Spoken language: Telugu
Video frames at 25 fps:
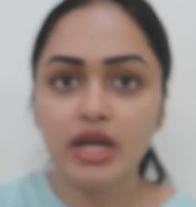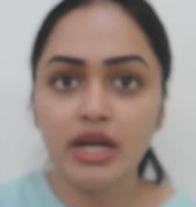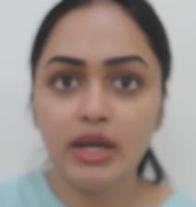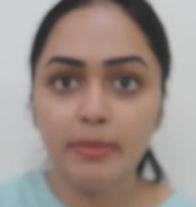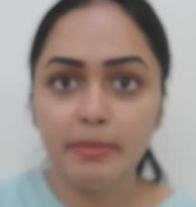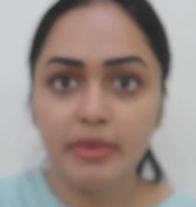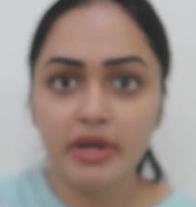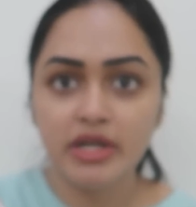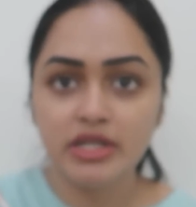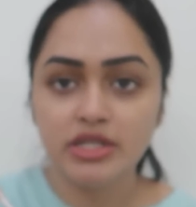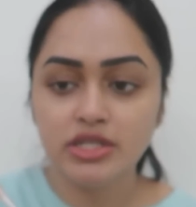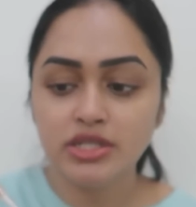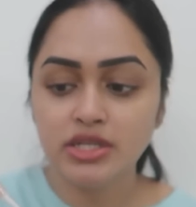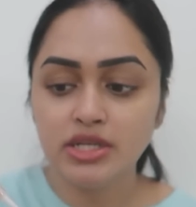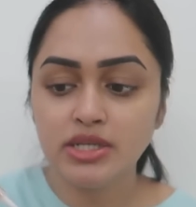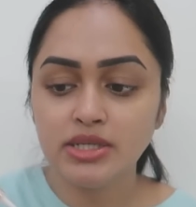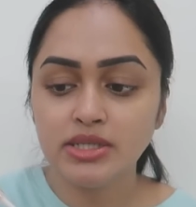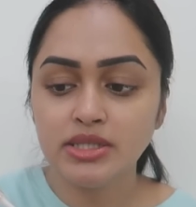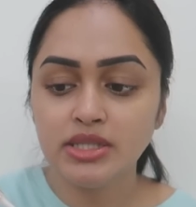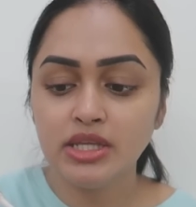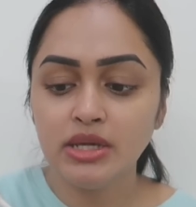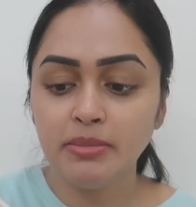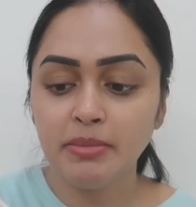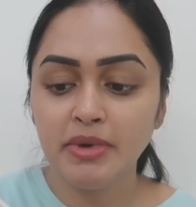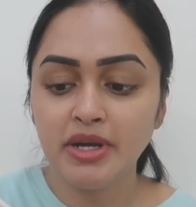వెనకాల ప్రెస్
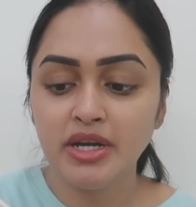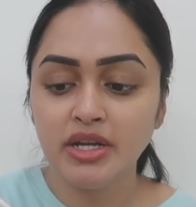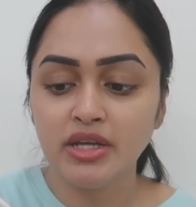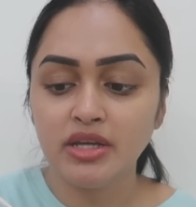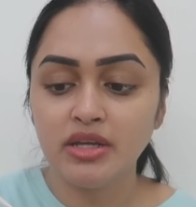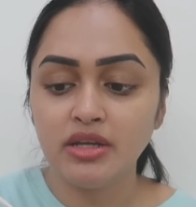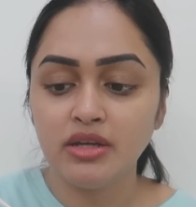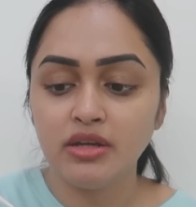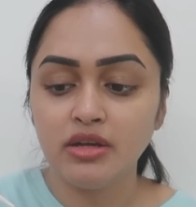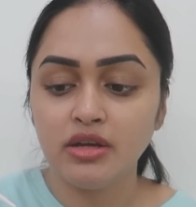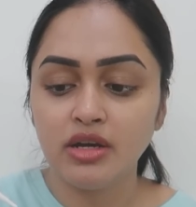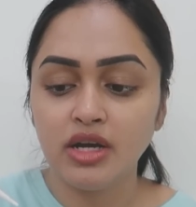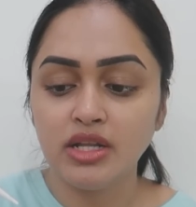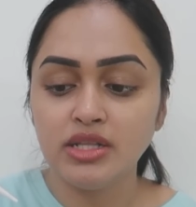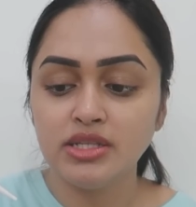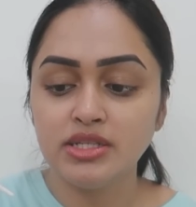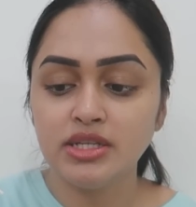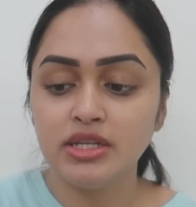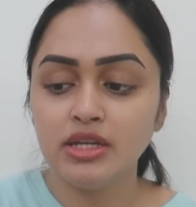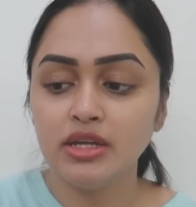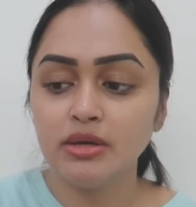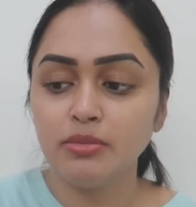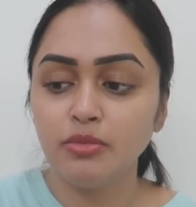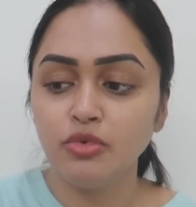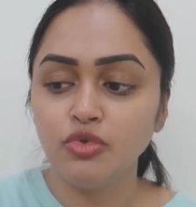చేస్తే మనకి
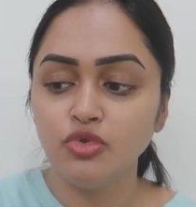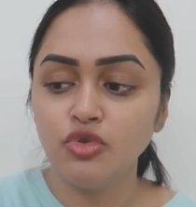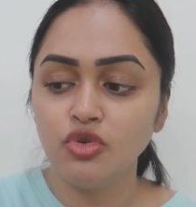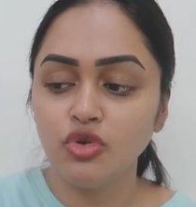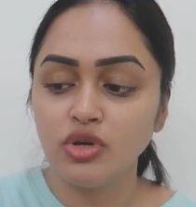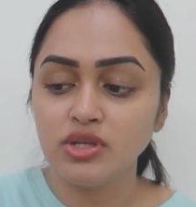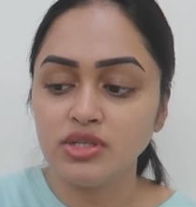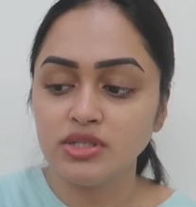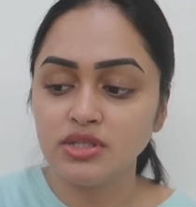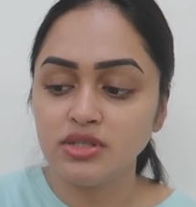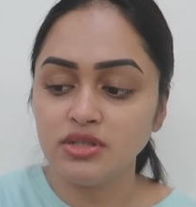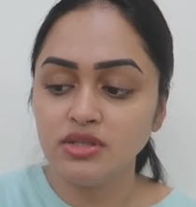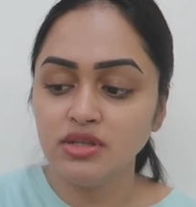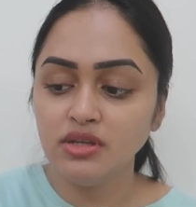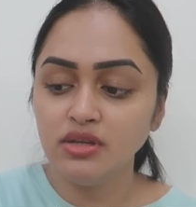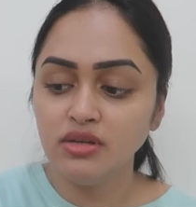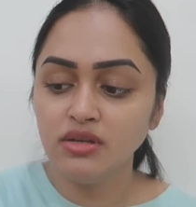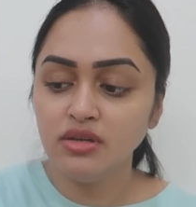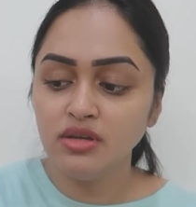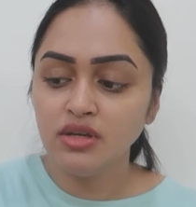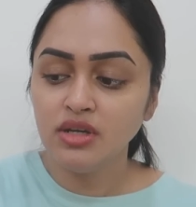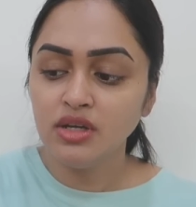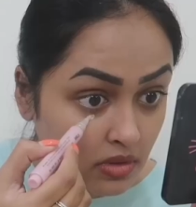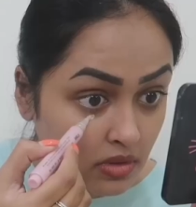కన్సీలర్ ముందుకు వస్తుంది